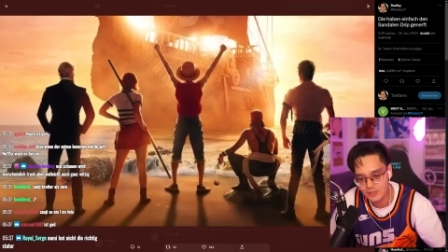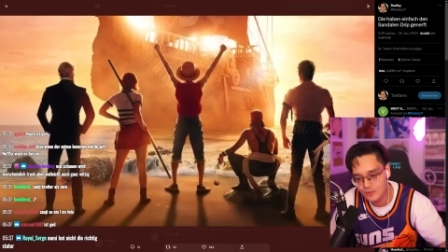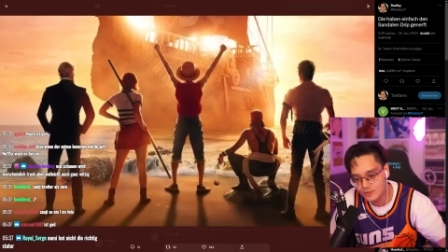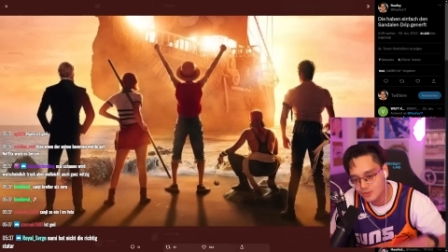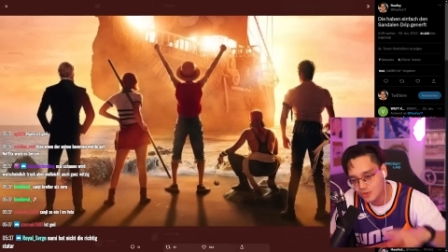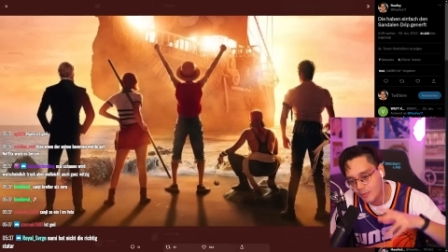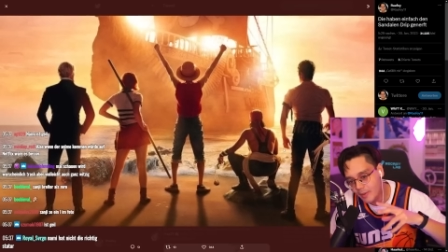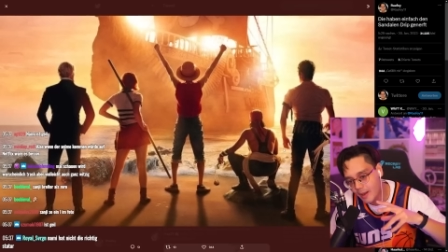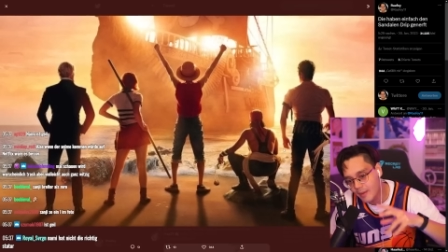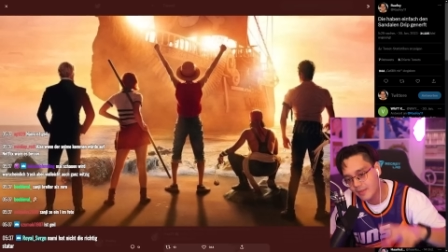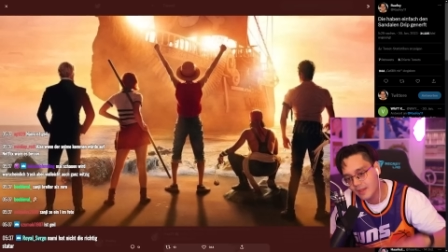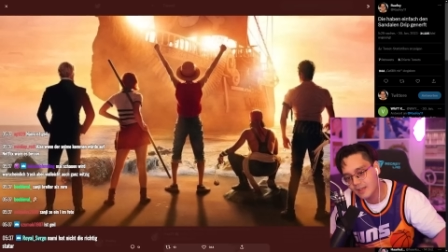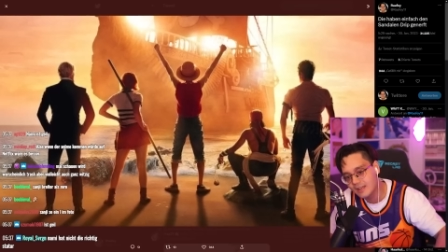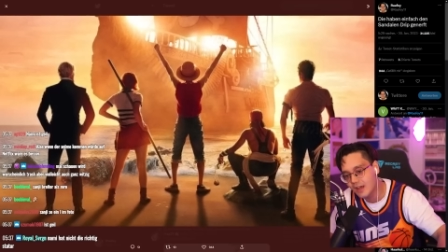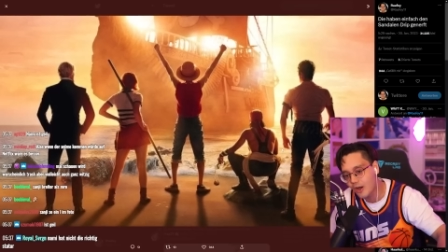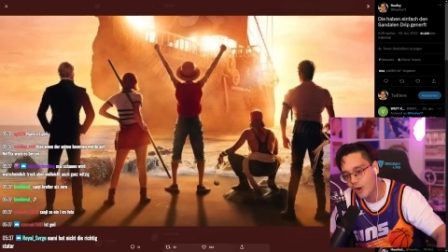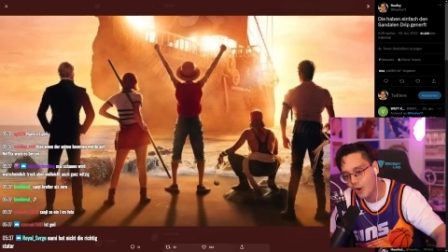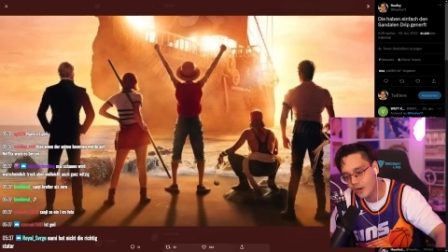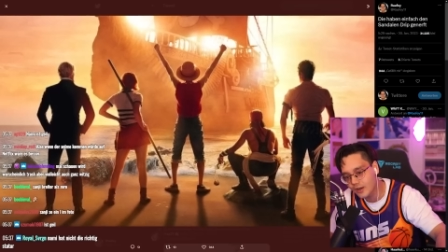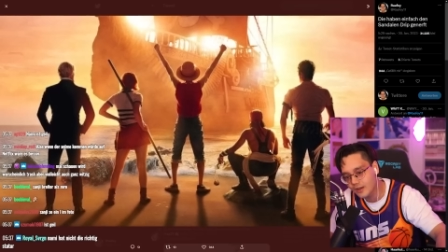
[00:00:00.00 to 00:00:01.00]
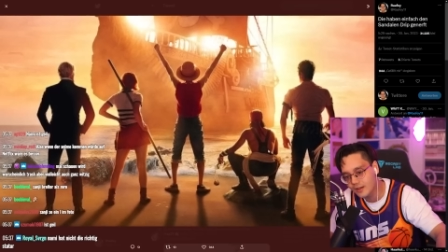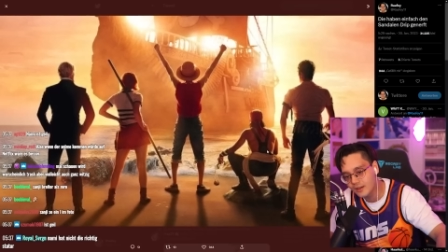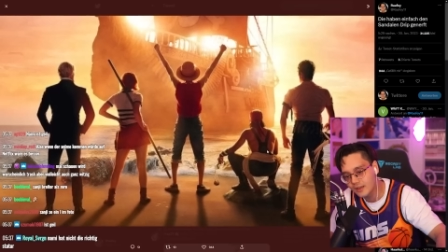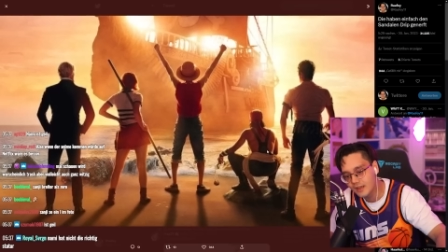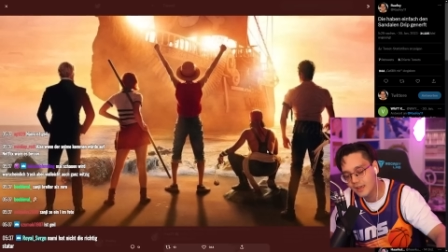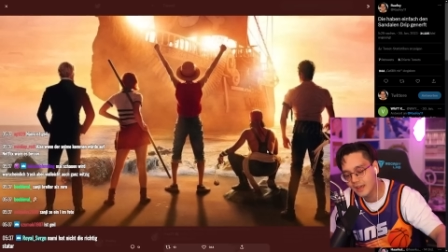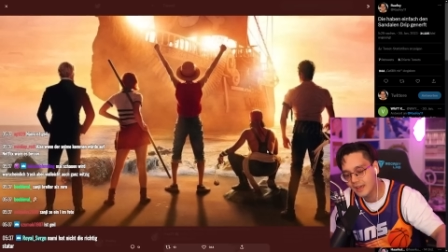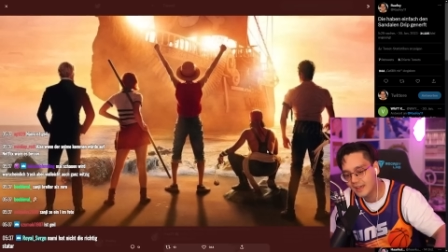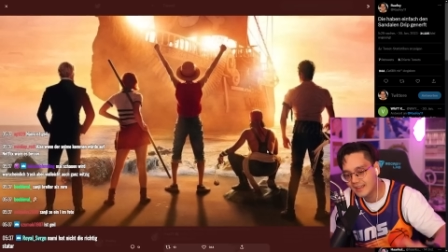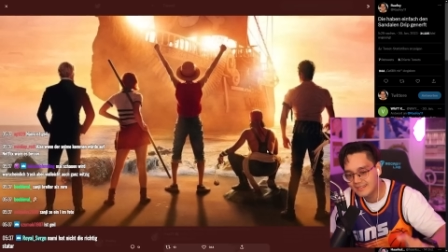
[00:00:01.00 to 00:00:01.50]
Lysop in der Hocke,
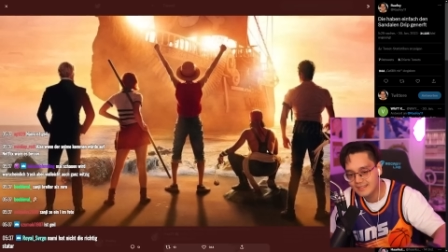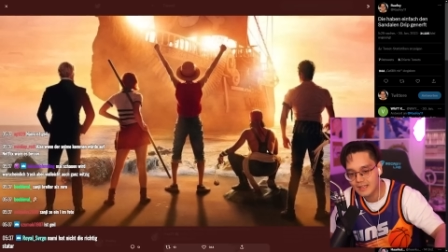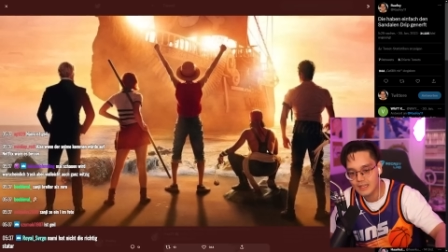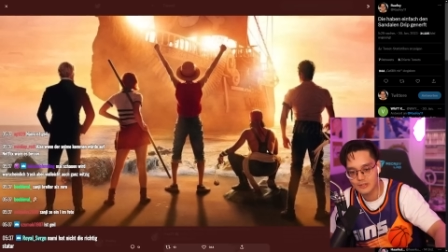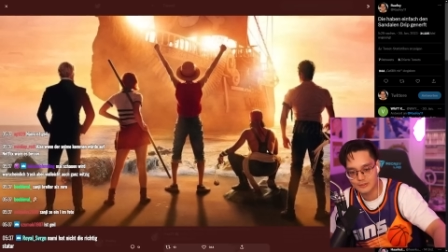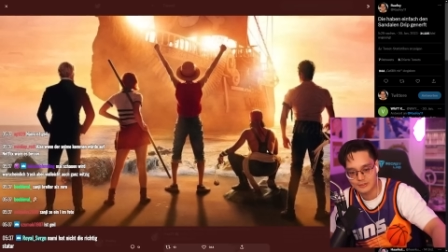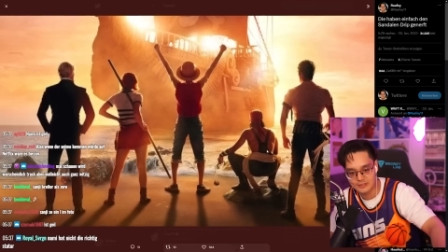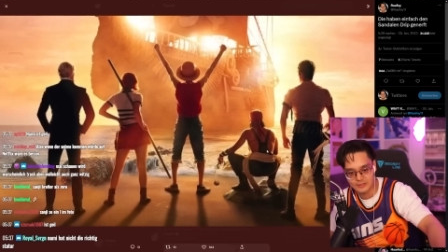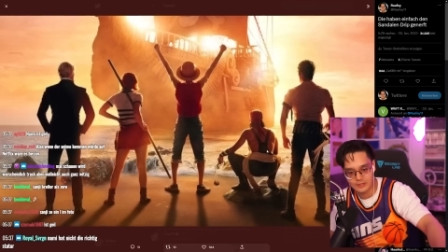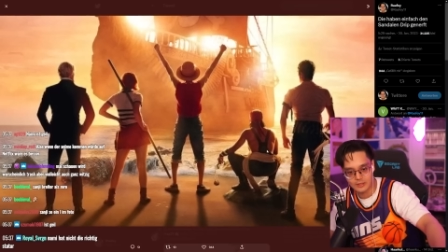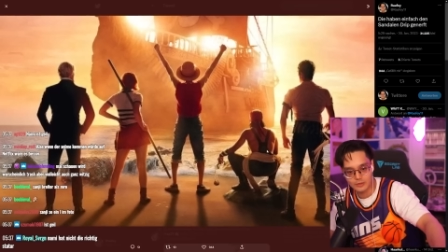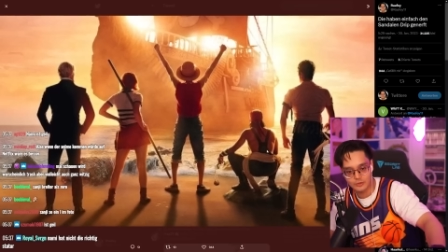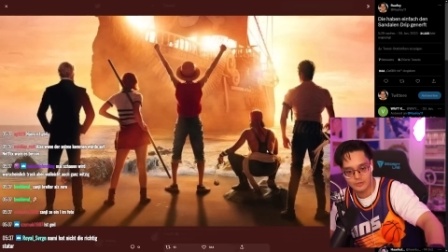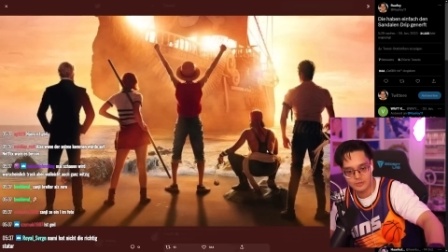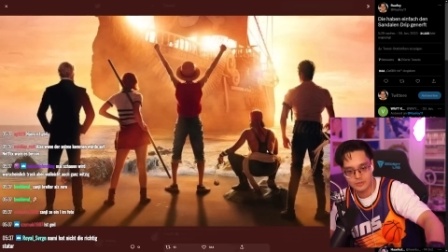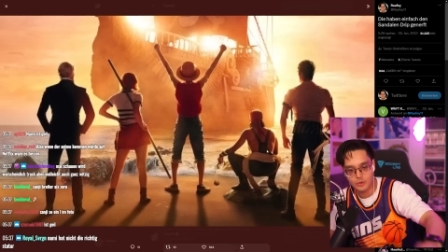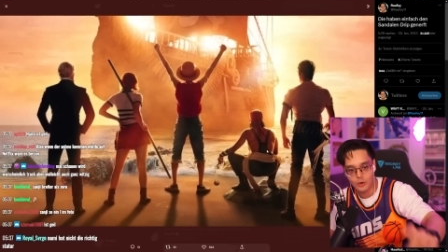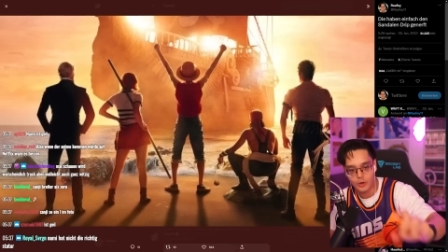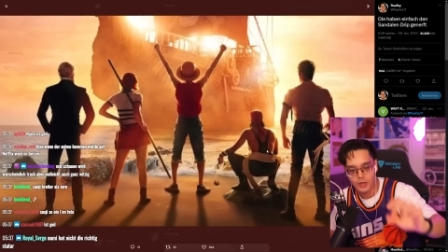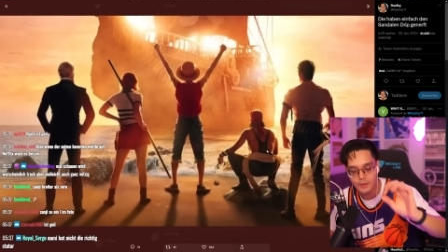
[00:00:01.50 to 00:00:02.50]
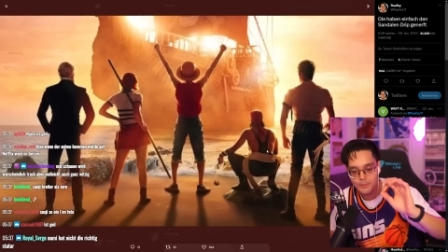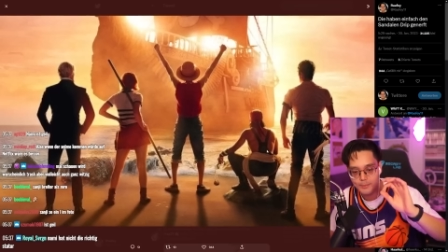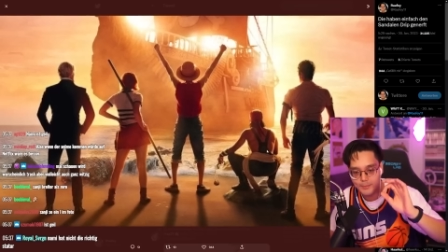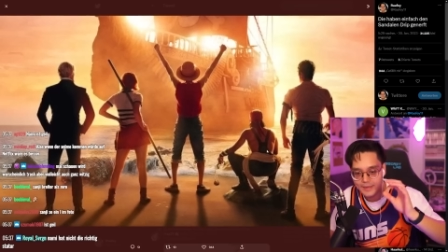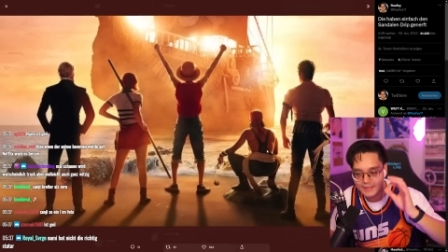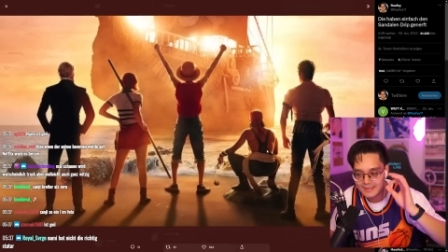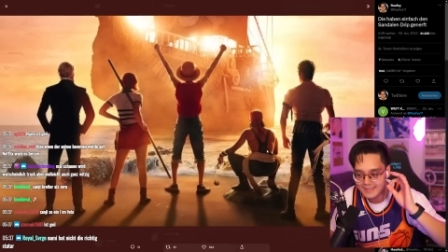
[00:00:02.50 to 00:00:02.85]
in der Russ Russnocke mit